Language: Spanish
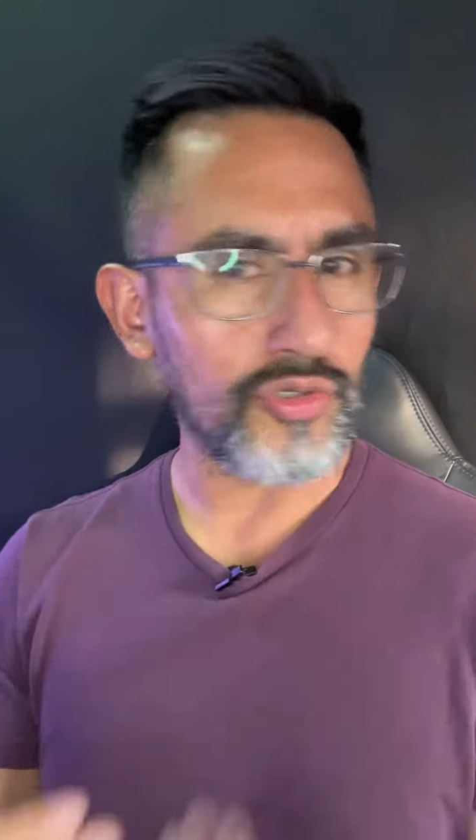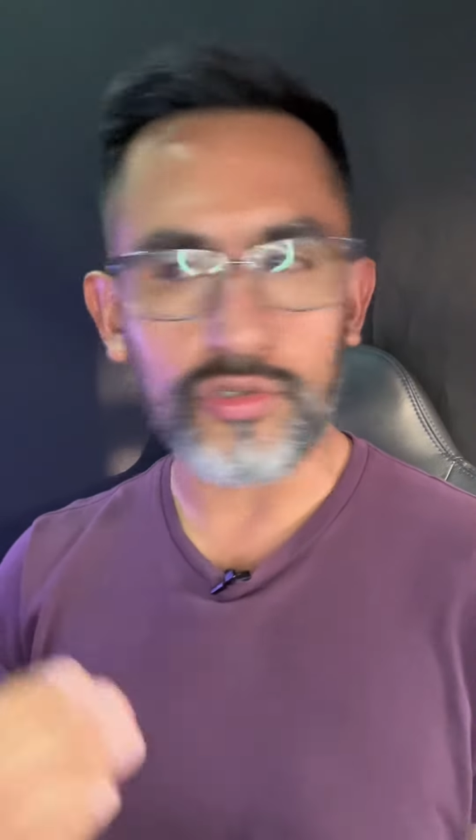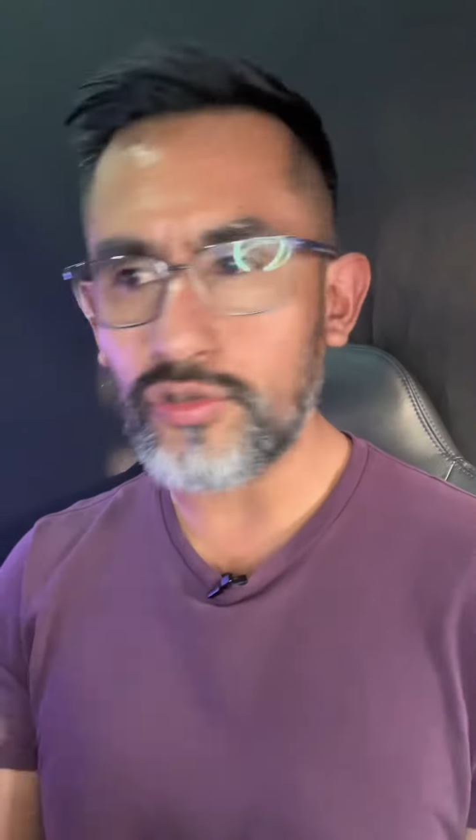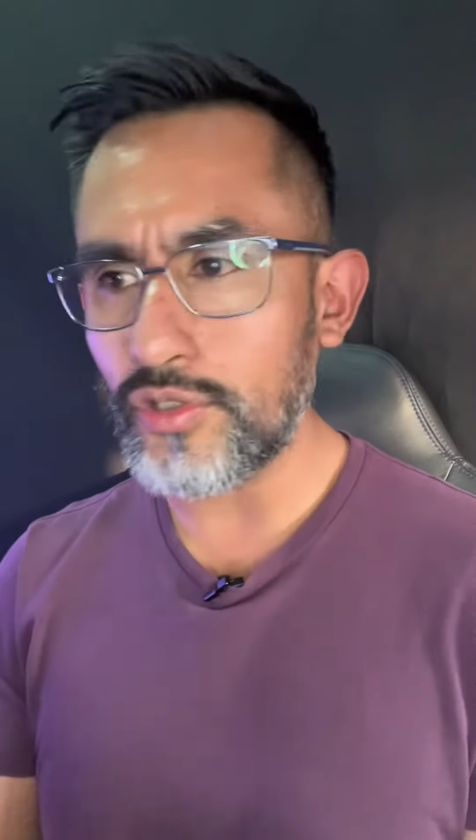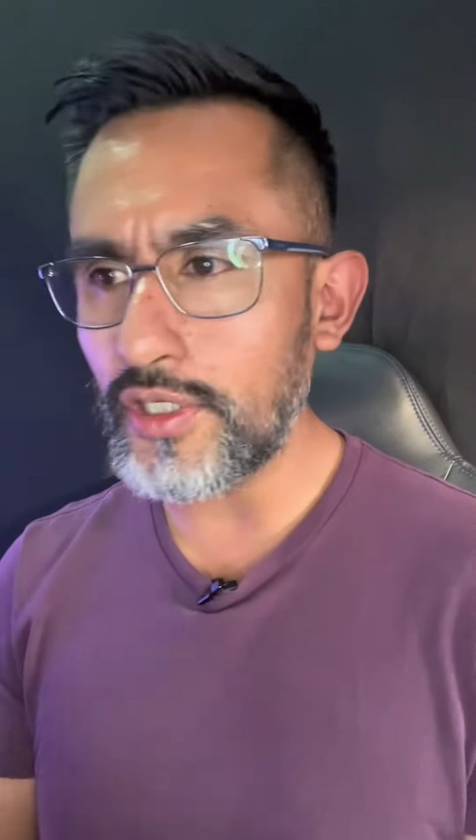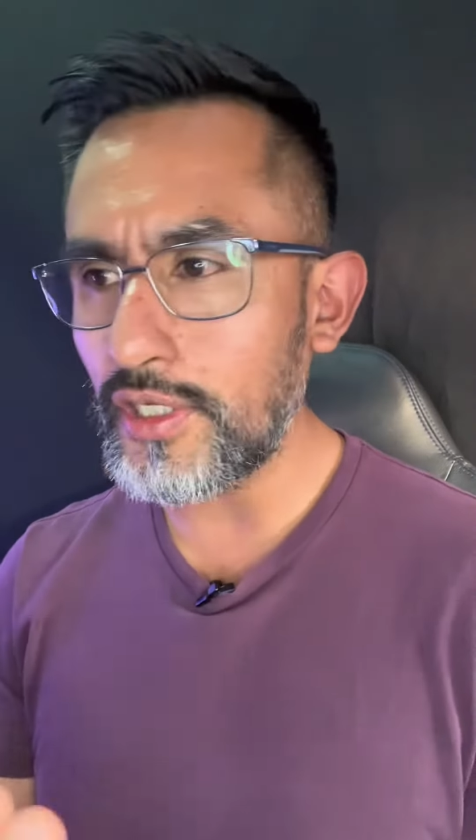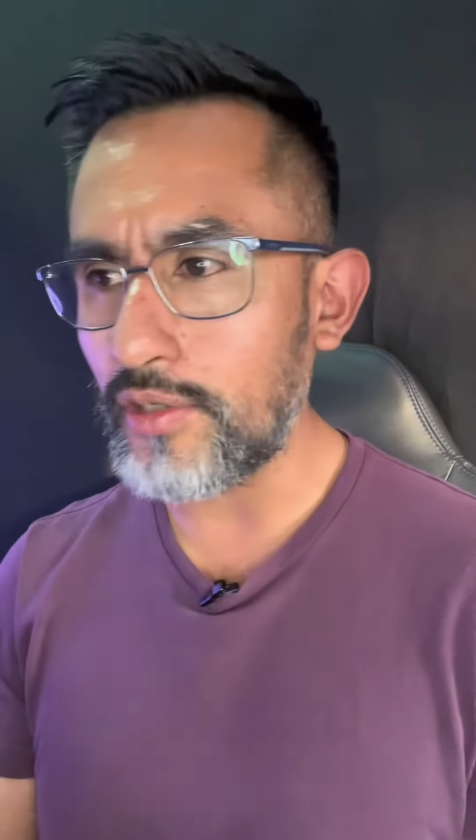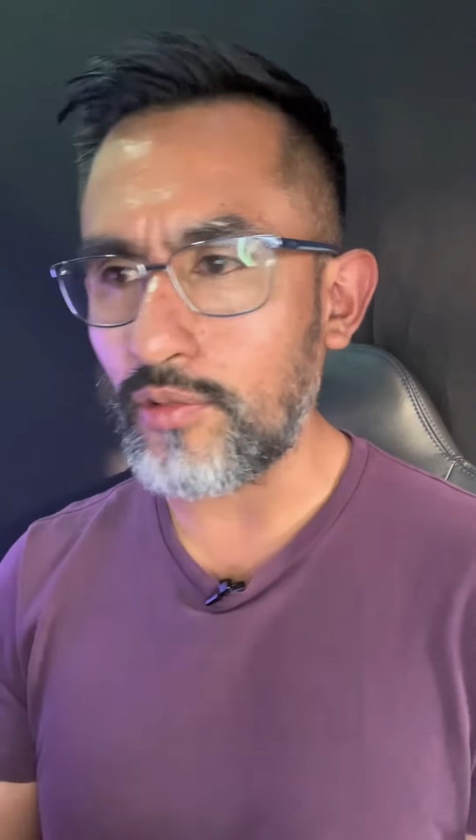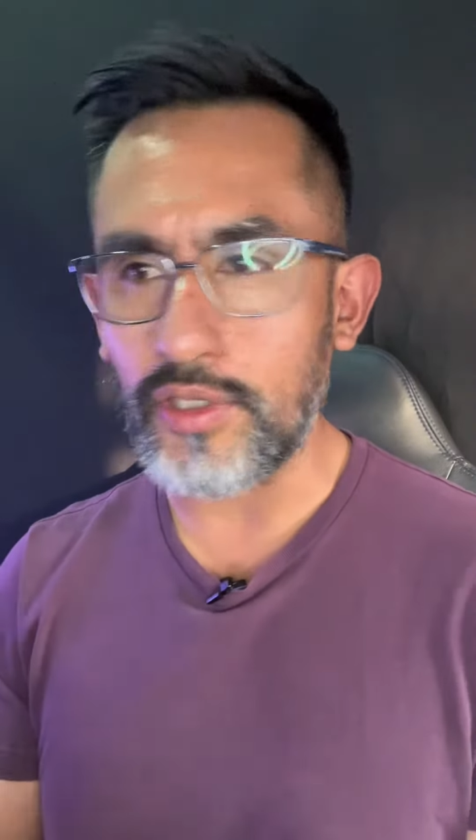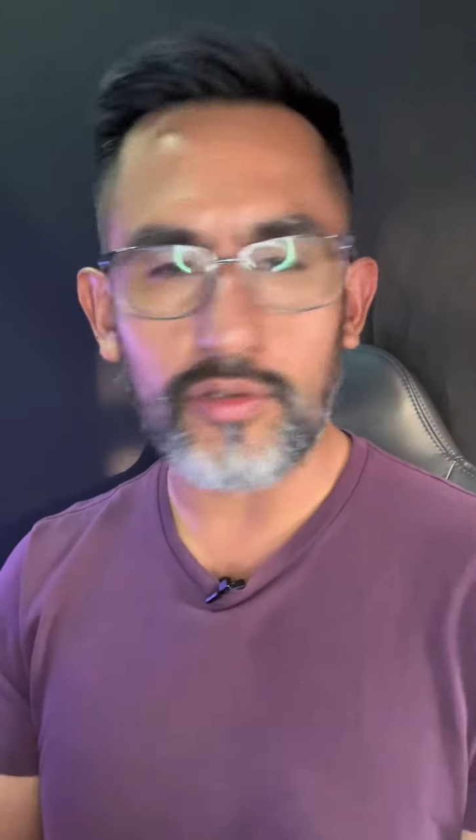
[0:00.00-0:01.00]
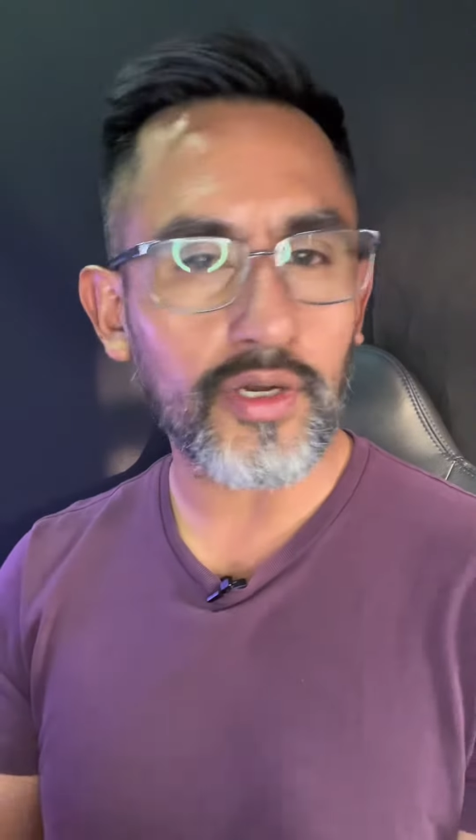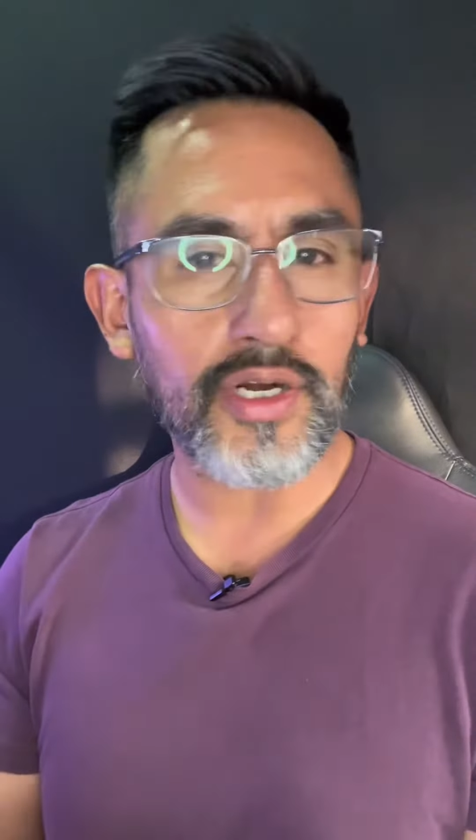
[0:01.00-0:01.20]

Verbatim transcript: yo estoy en el cuento de